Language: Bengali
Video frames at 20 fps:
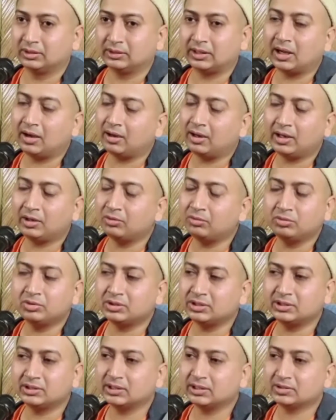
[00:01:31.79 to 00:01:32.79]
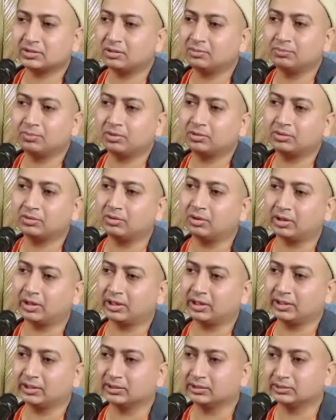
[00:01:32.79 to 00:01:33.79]
তাহলে গুরু শিষ্যের সম্পর্ক
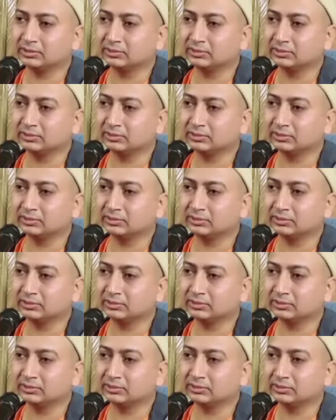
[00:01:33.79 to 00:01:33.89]
ঘটেনি